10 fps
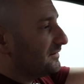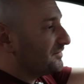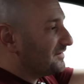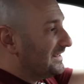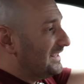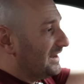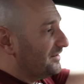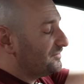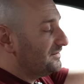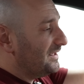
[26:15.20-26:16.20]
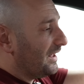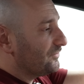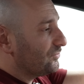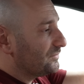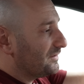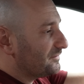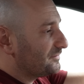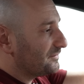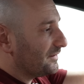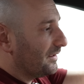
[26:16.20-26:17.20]
äh, das ELSD, also
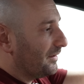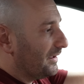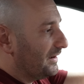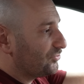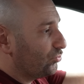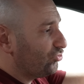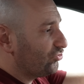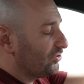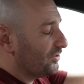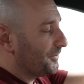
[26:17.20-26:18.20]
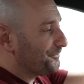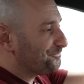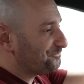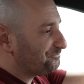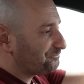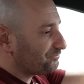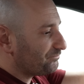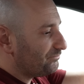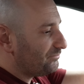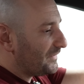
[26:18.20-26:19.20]
das äh, elektronische... Ähm,
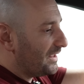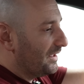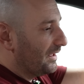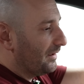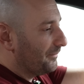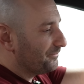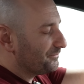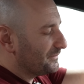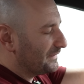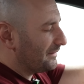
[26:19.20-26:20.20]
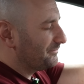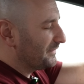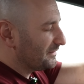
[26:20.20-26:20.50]
ähm na,